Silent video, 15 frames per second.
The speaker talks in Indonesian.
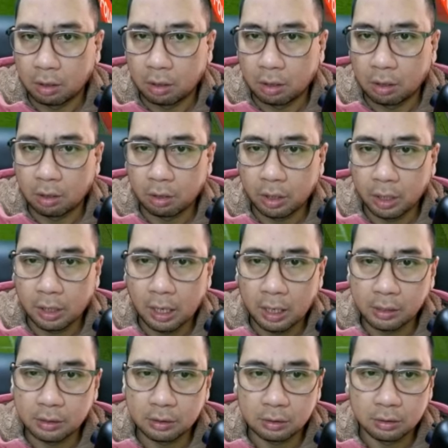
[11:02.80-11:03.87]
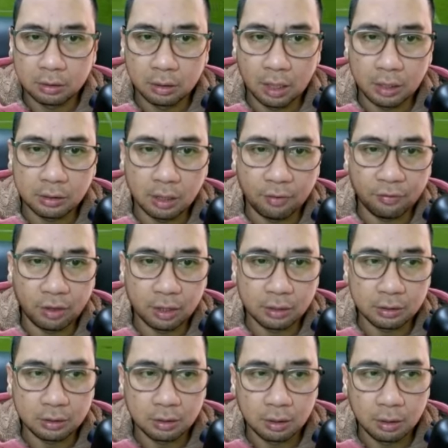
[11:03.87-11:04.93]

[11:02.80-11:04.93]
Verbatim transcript: oke okay, nice nice Alvarez